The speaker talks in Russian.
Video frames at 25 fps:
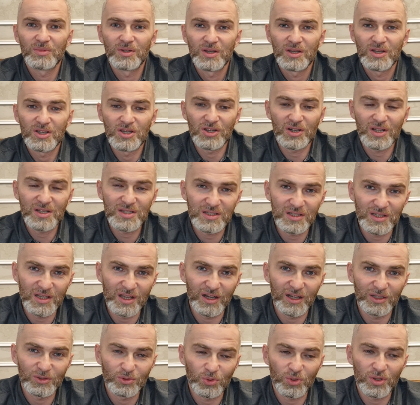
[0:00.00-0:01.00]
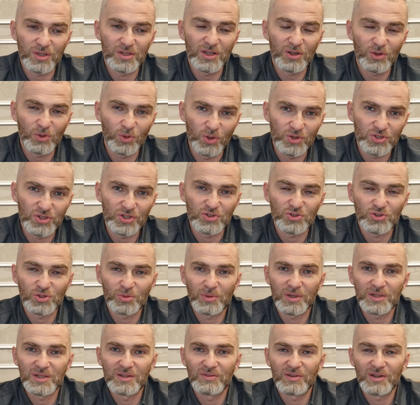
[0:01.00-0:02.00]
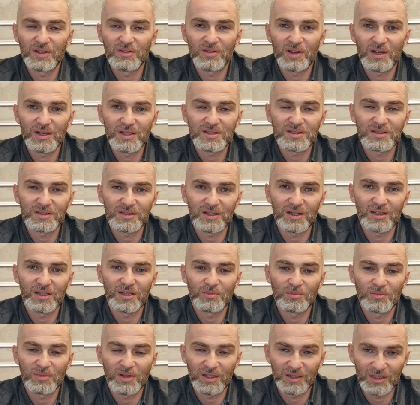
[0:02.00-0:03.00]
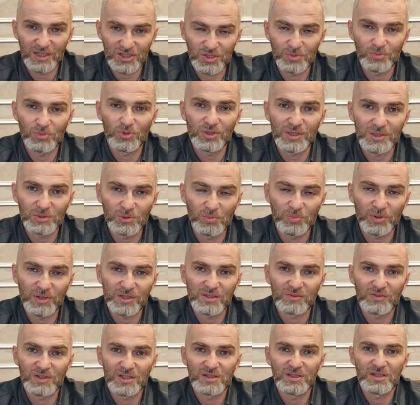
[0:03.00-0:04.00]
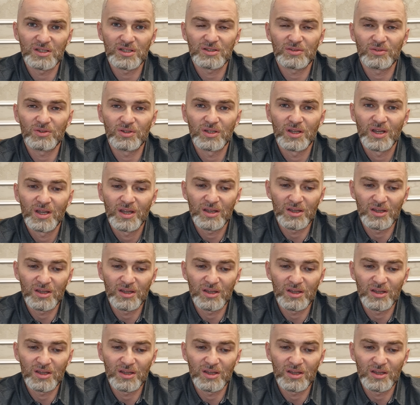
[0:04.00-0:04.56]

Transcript: Ну, и Россия, которая не хочет, чтобы они воевали с Ираном. Она же будет этому противодействовать.